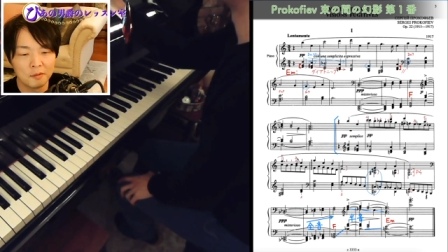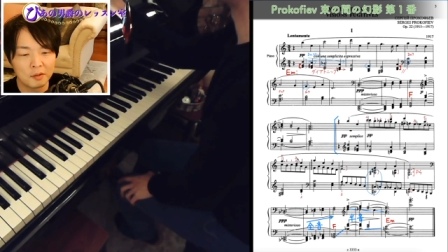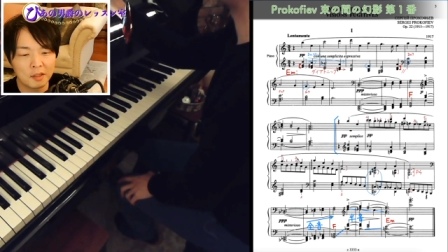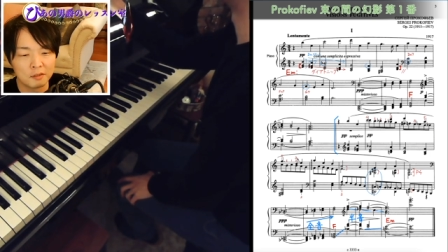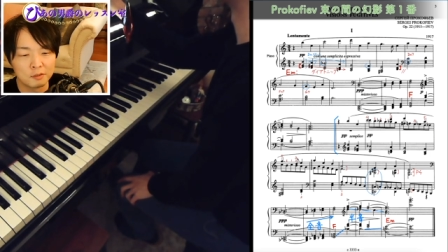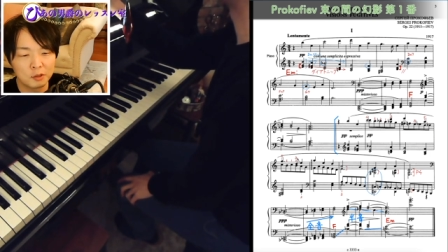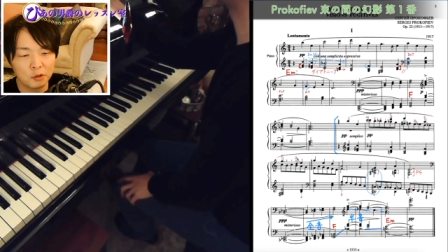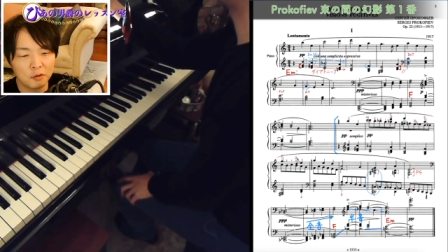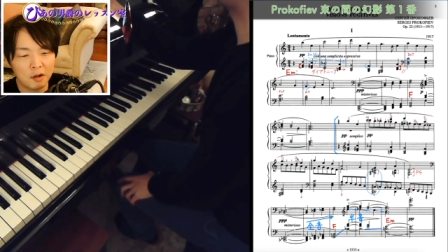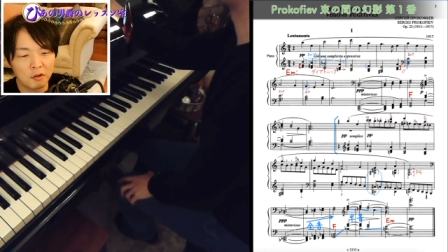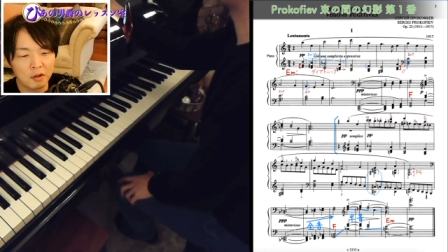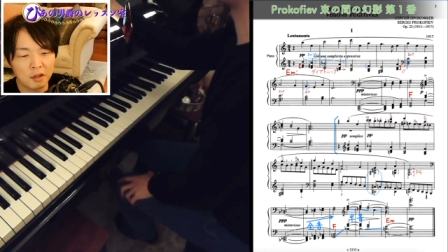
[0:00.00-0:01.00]
または不協
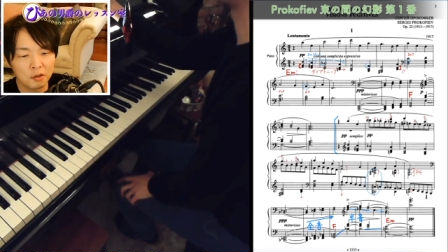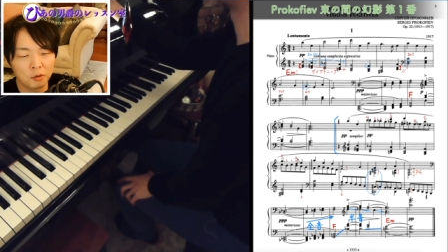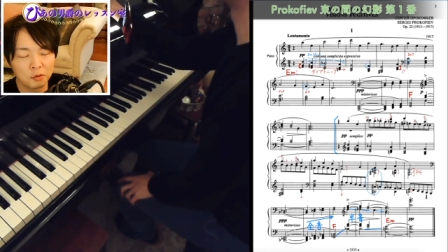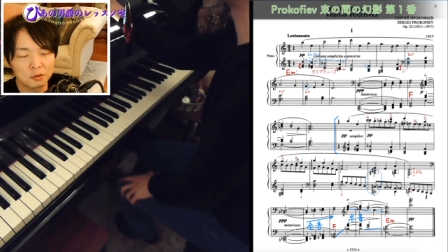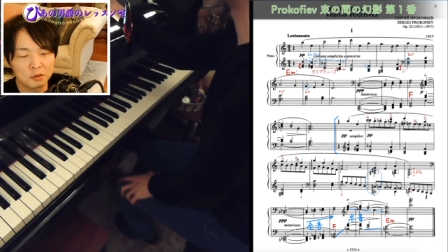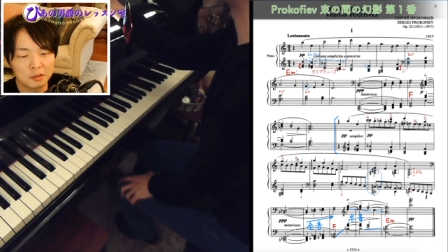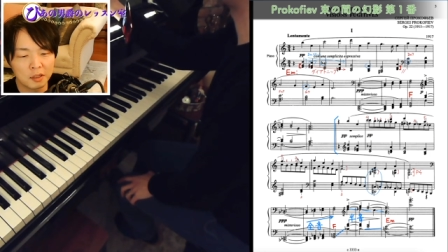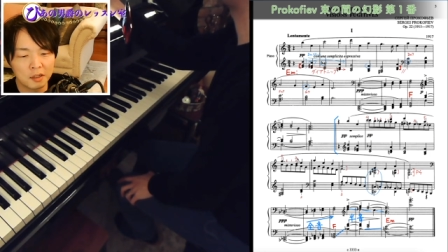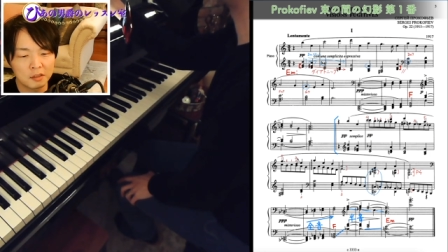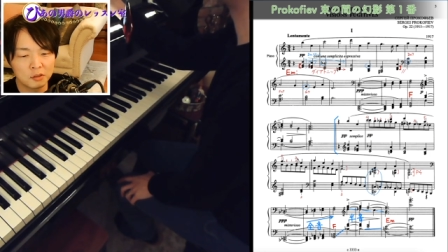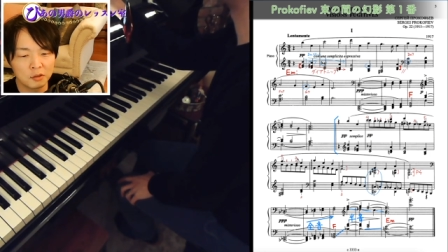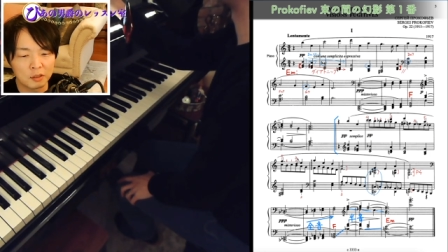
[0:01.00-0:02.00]
和音が強調さ
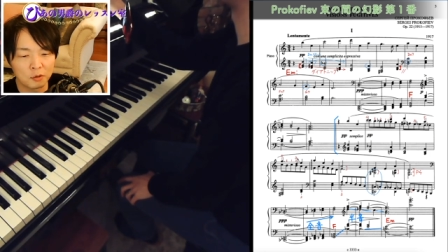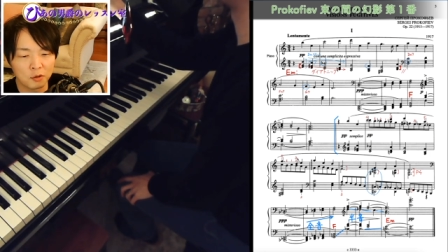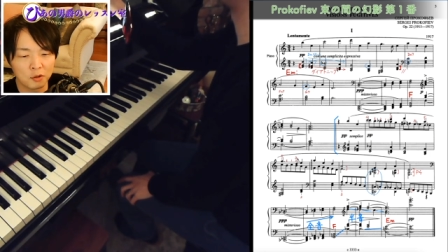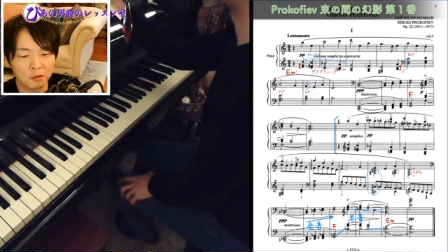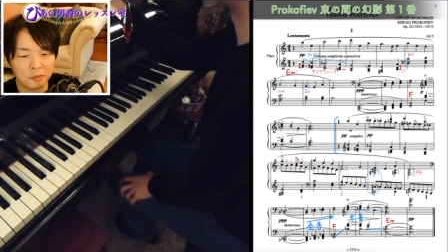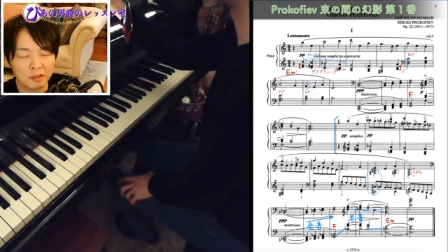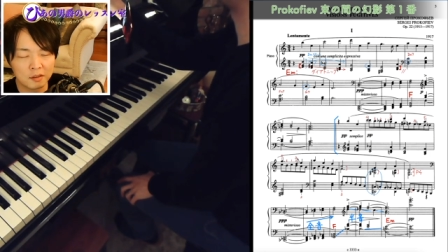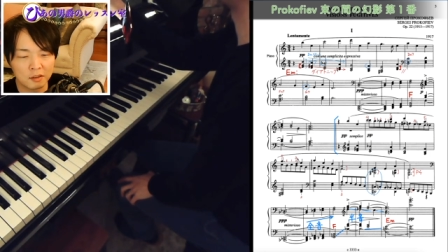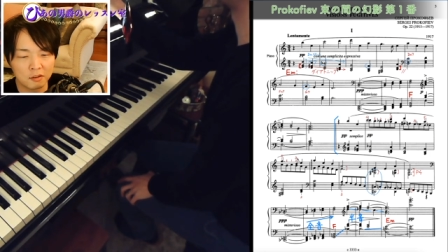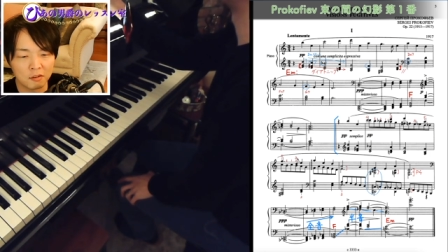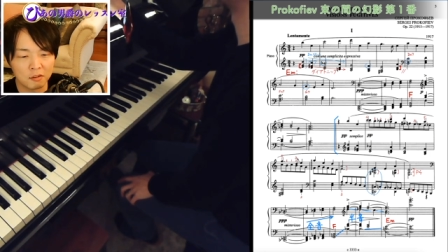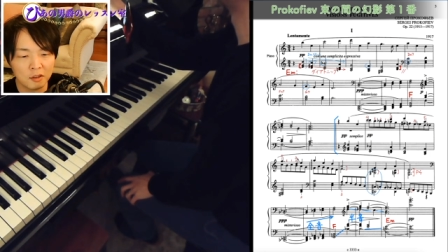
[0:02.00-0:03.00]
れるようなところもあったり
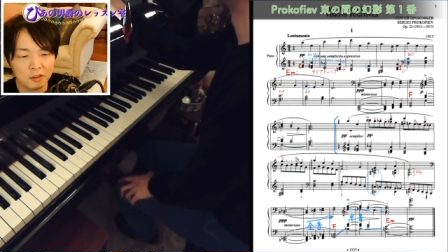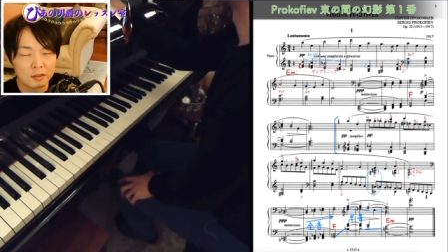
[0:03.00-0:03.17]
と、